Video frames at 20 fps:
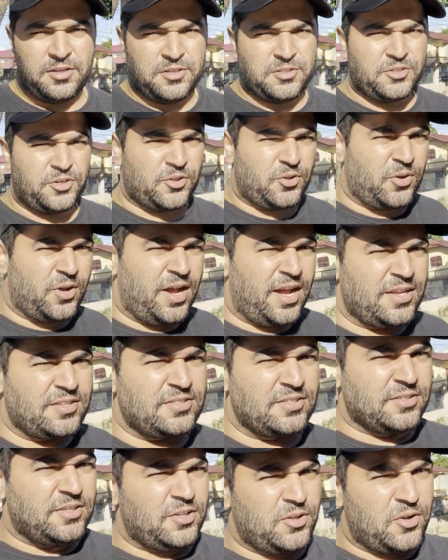So ito guys,
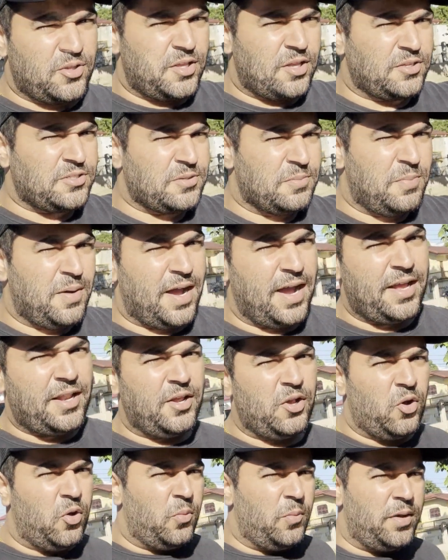nandito na tayo sa
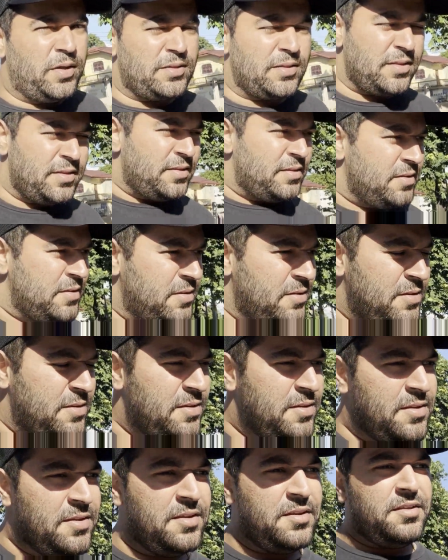bahay ni Omot.
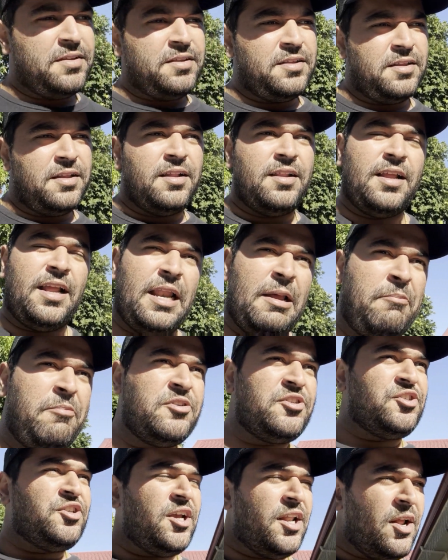
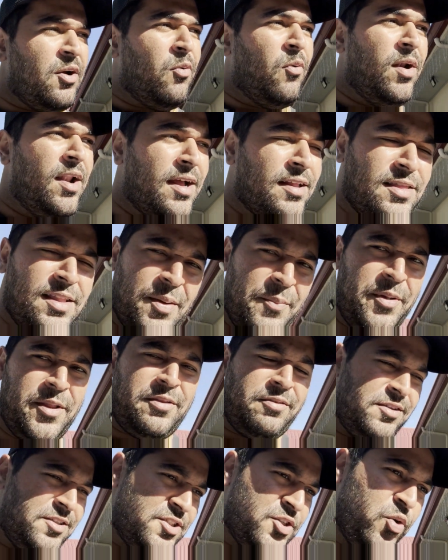Lalabas siya ng walang damit.
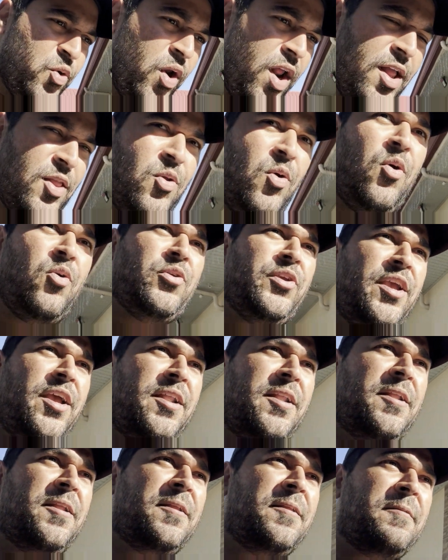Sigurado ako
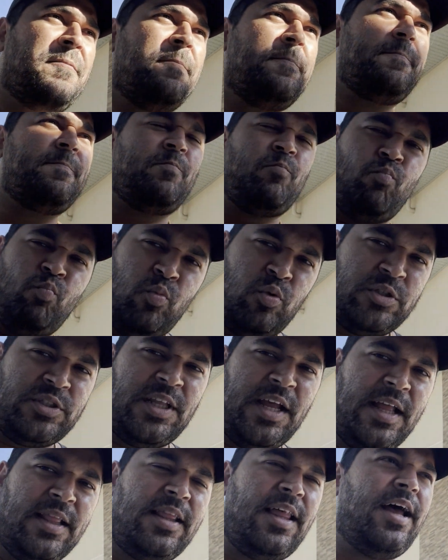yan.
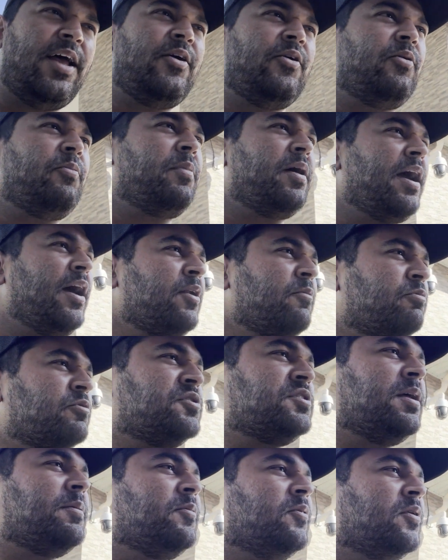Pustahan tayo. Magkano
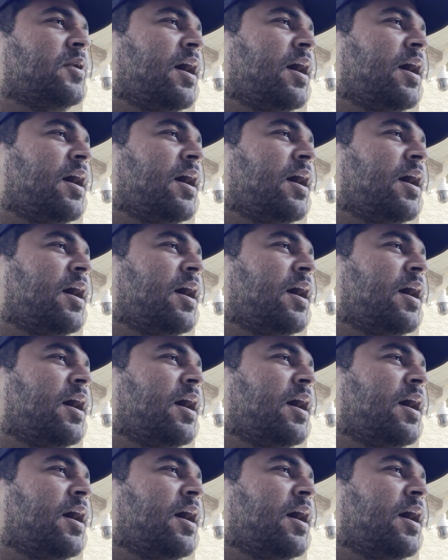pusta mo?